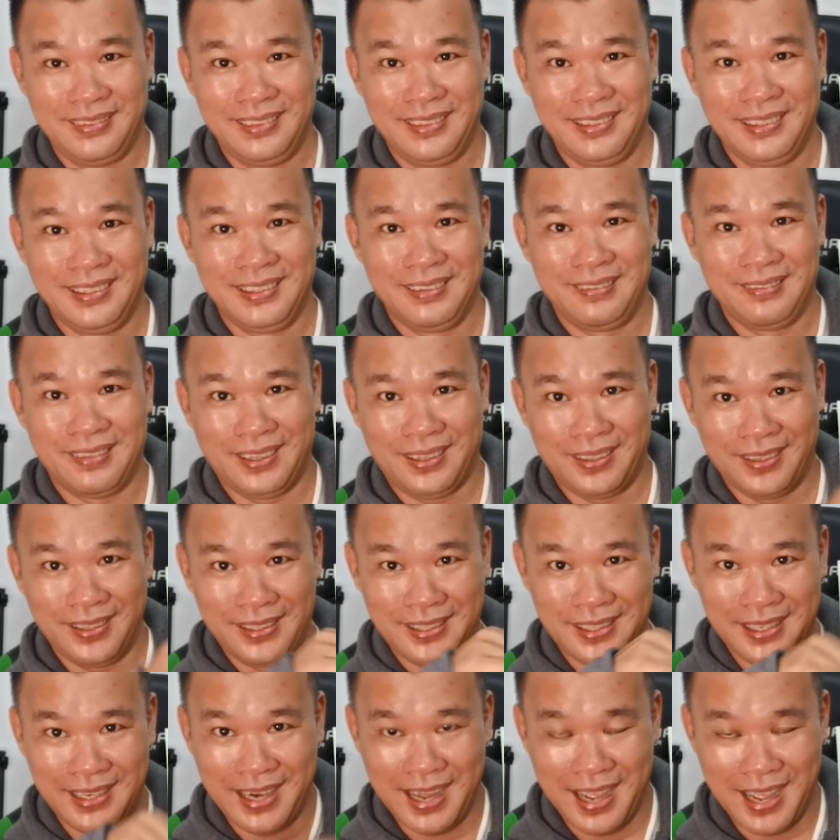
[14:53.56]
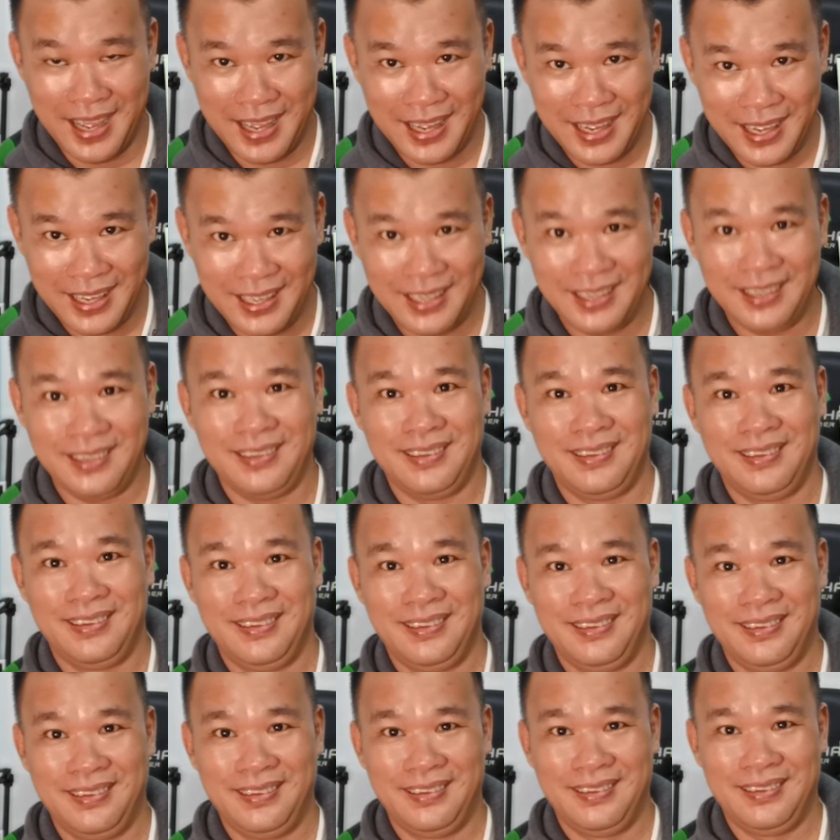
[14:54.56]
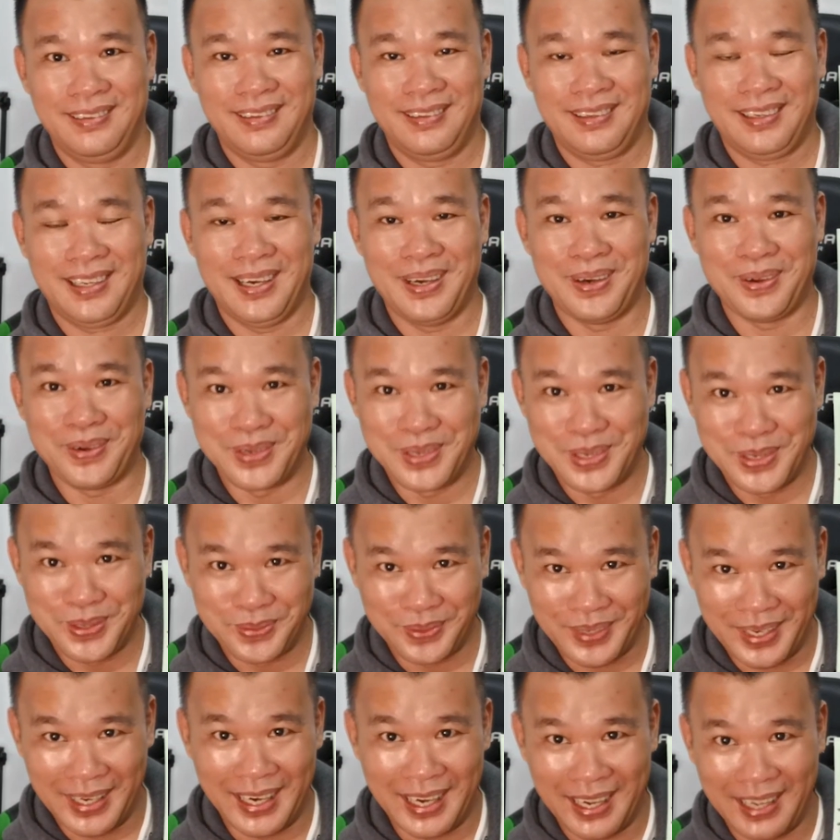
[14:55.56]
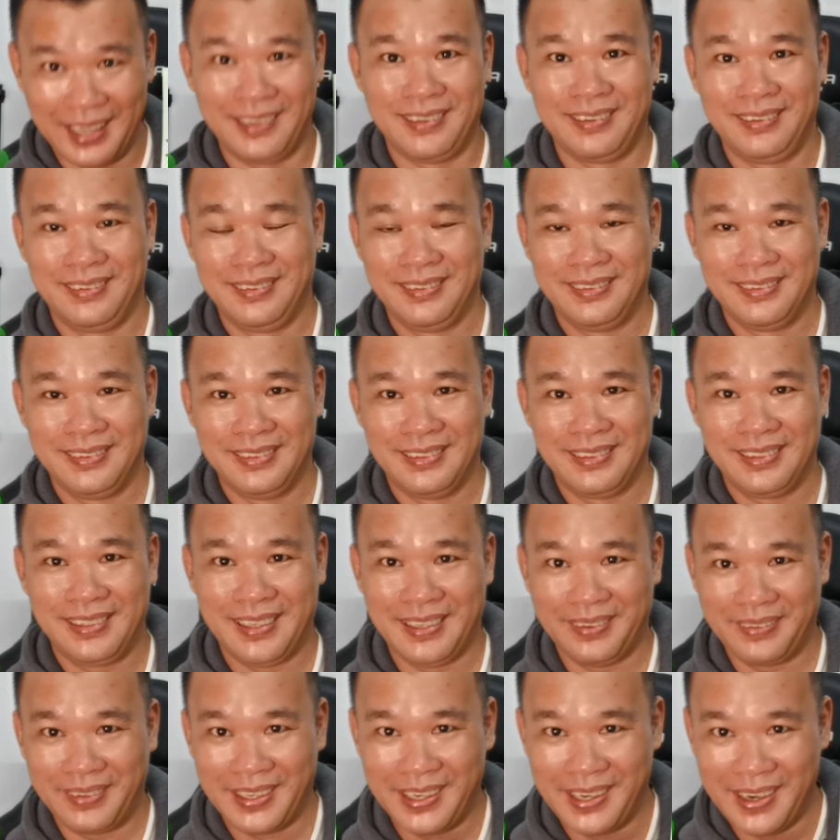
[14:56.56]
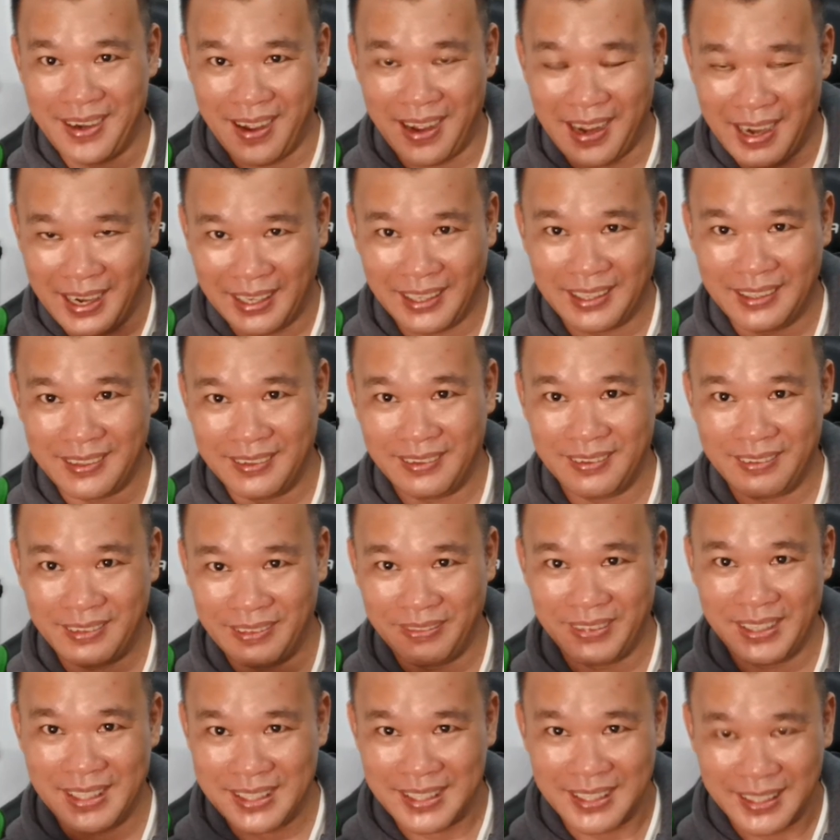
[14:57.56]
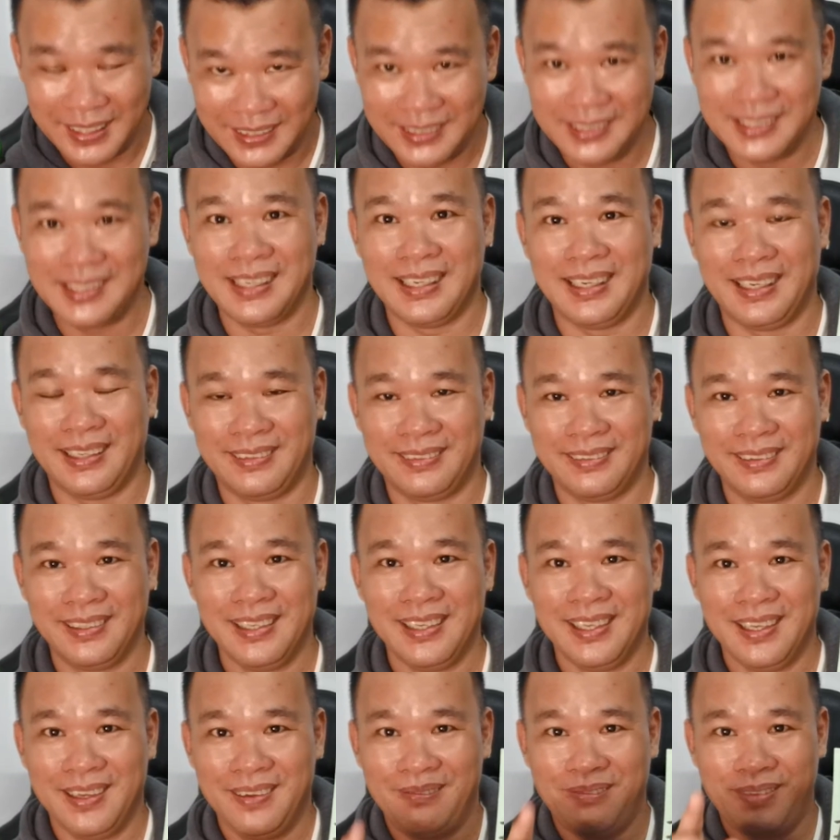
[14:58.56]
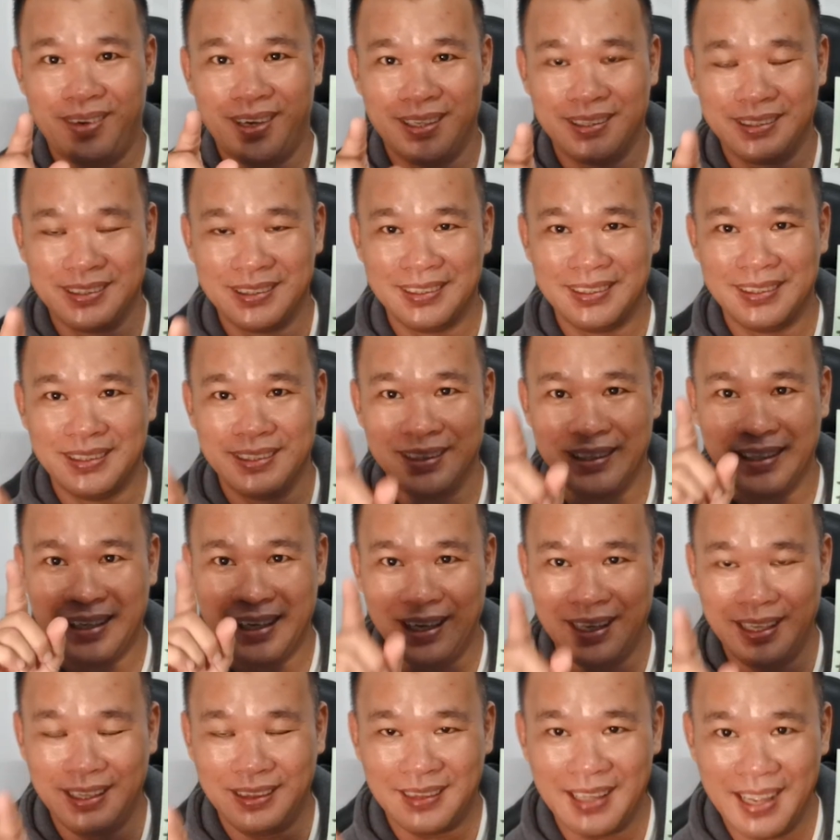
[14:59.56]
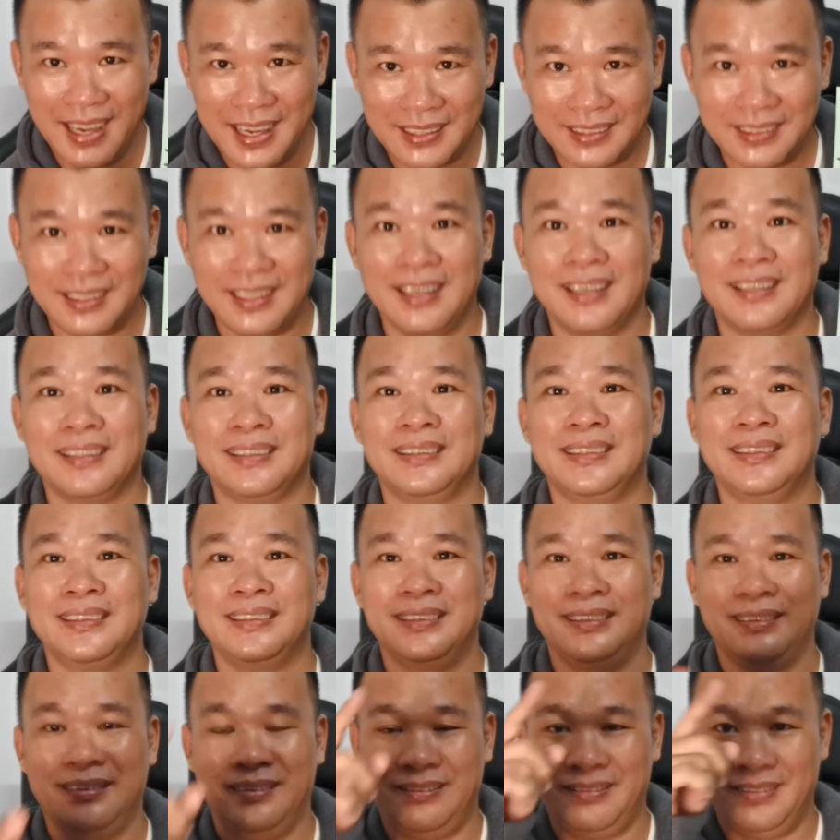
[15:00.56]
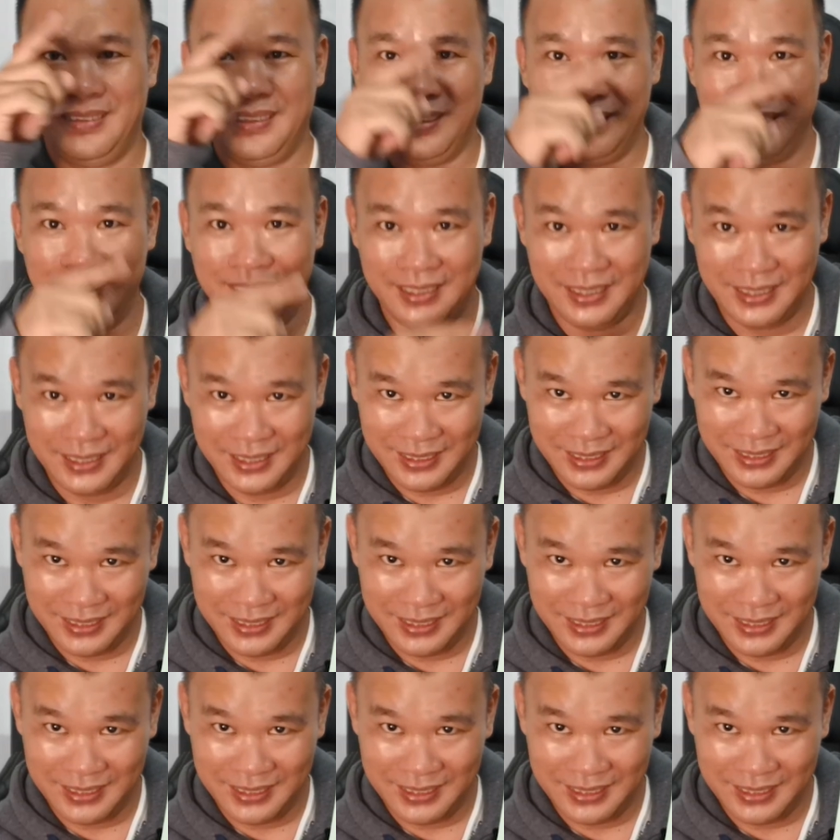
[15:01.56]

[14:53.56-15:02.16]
và tôi sẽ để cái nội dung này nè trong cái đoạn tôi viết chữ là mọi người hãy test thử với